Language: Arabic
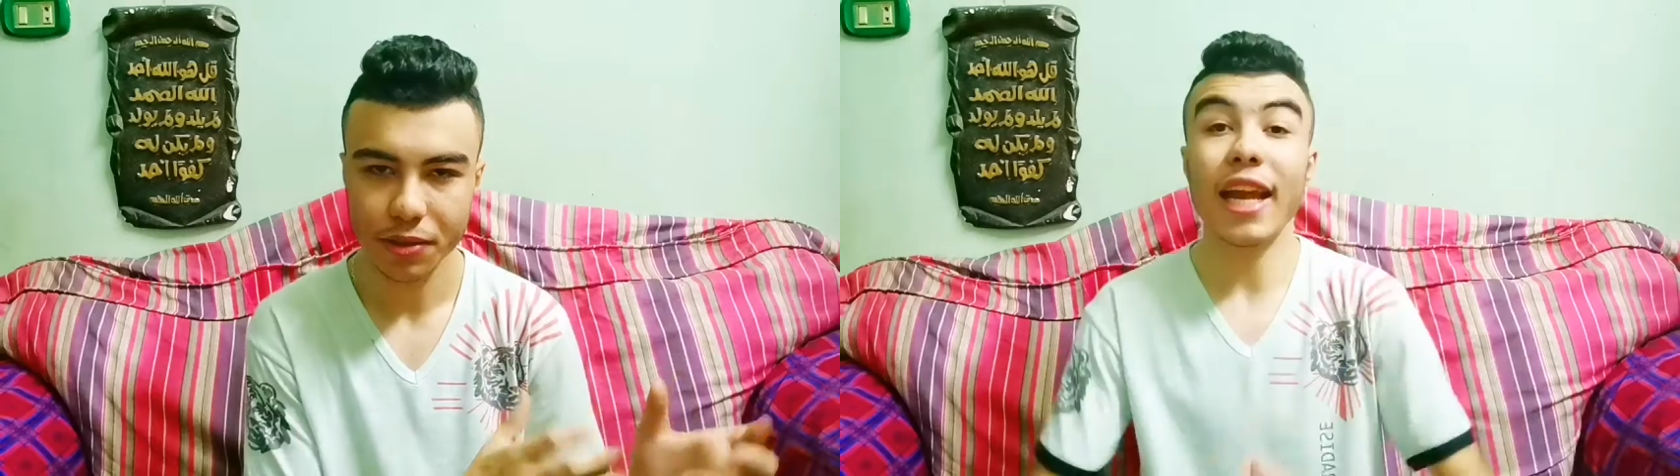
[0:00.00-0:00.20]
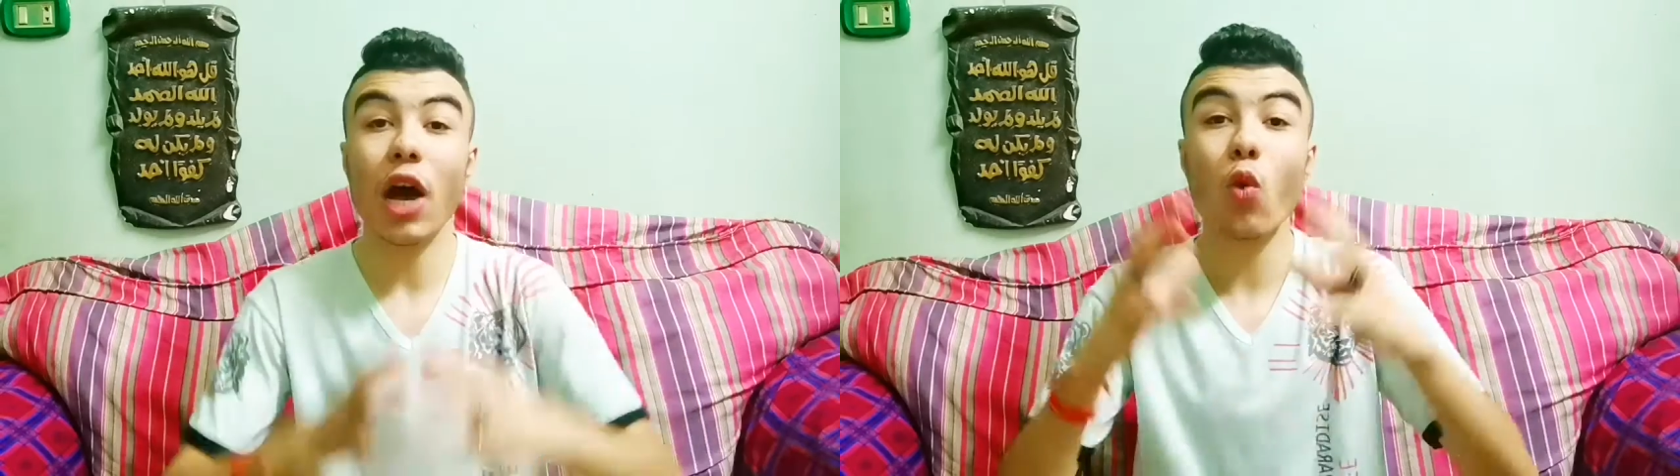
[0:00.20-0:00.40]

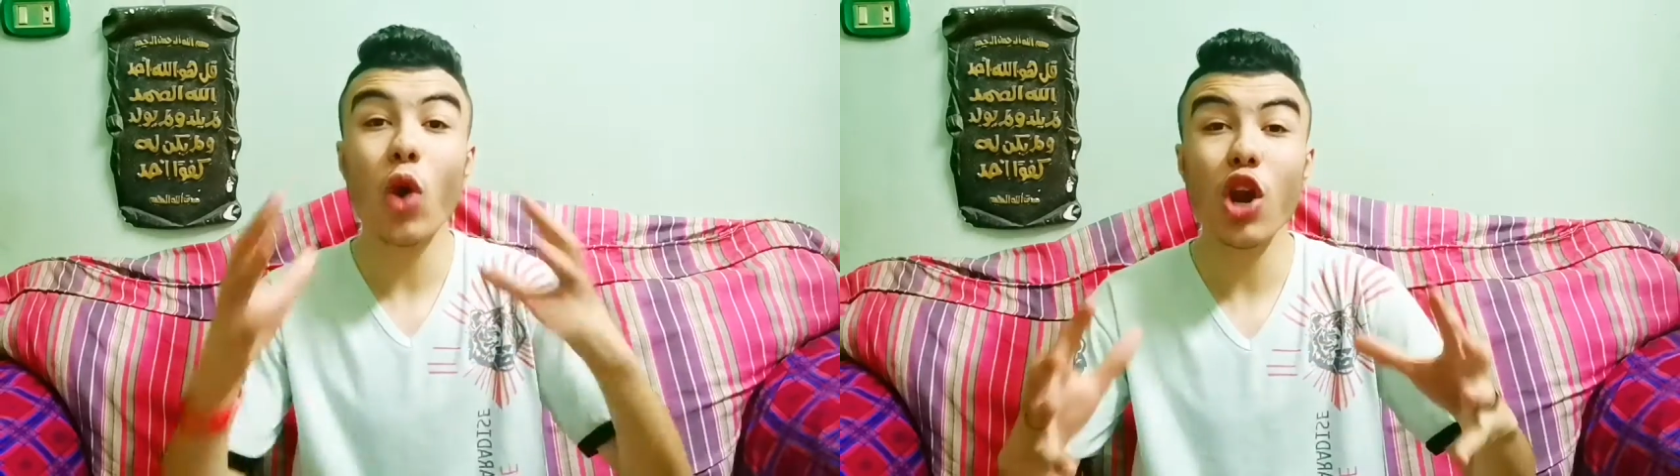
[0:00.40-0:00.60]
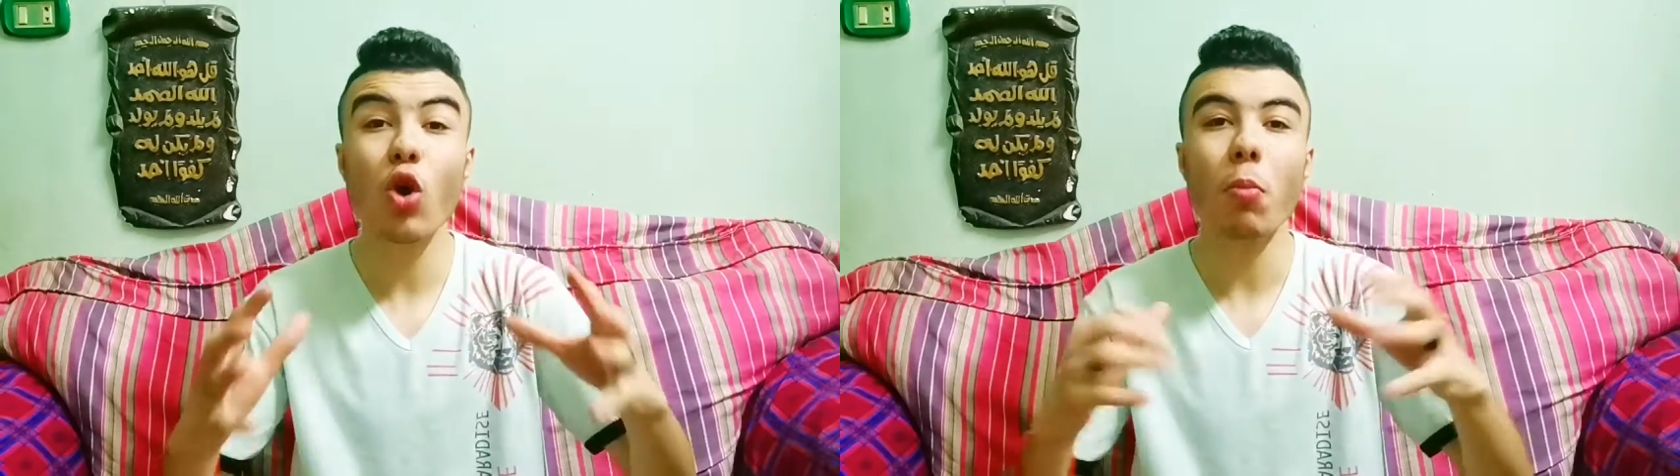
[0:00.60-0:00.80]
كان
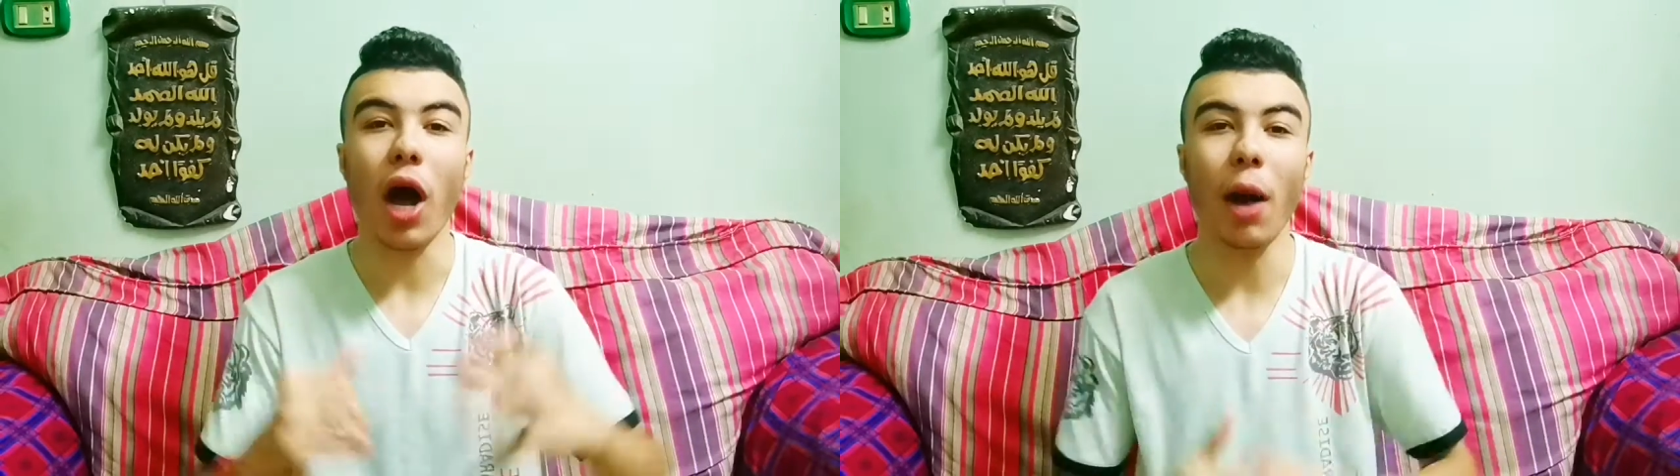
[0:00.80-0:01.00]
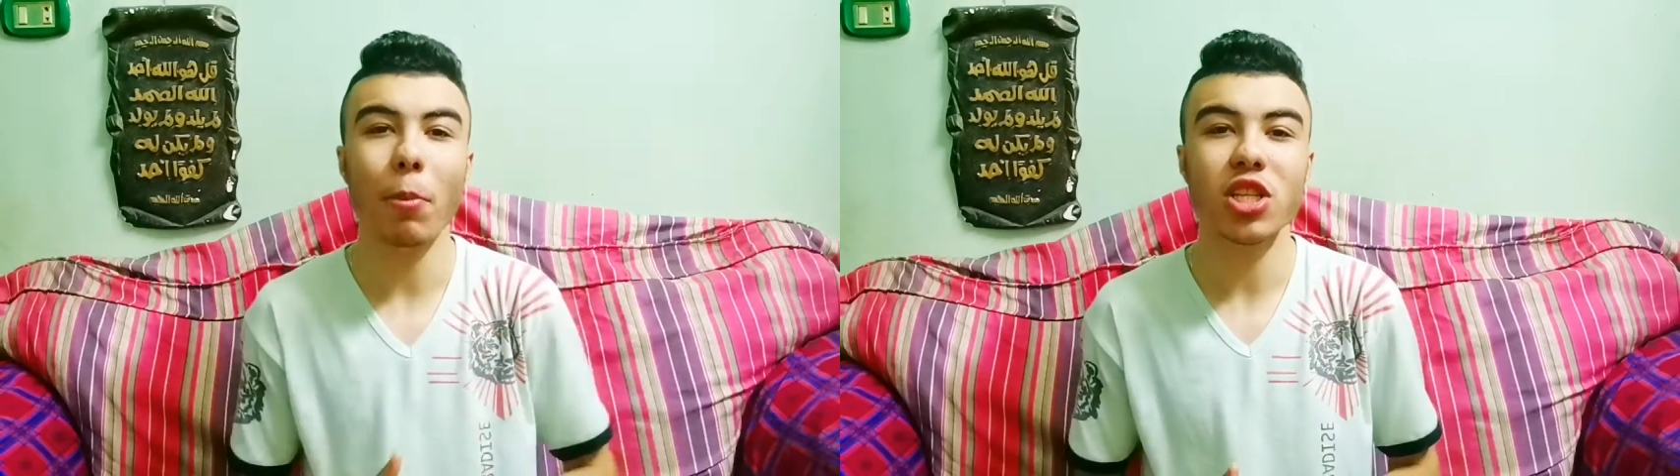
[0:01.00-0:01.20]
اولهم
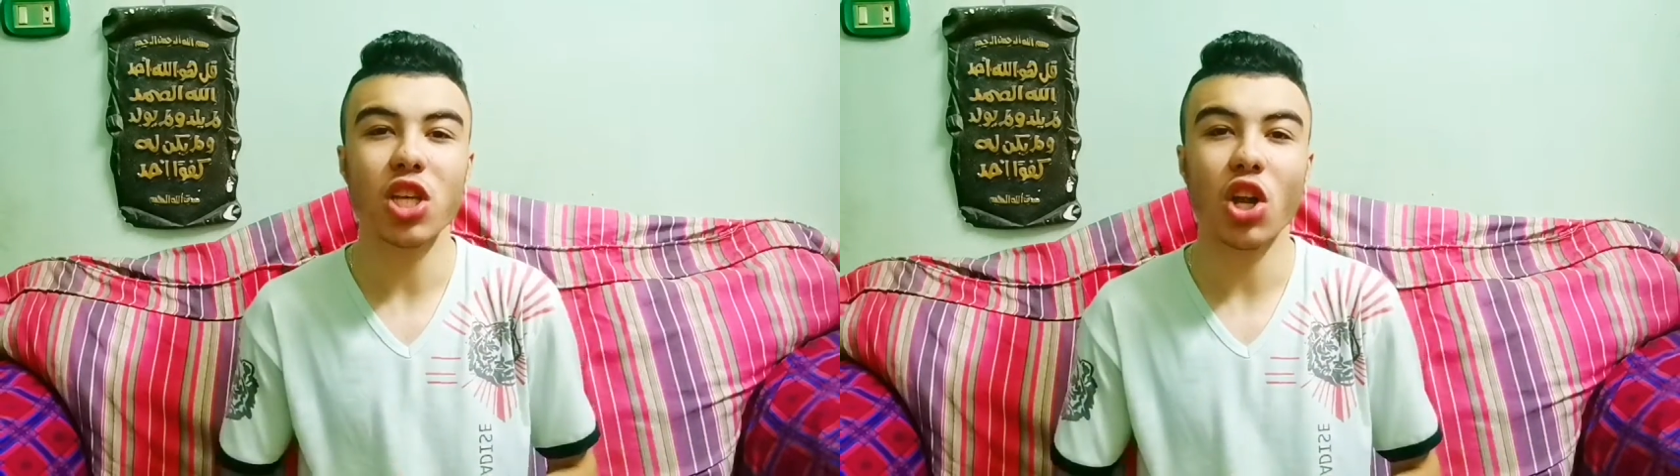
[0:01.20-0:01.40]
محمد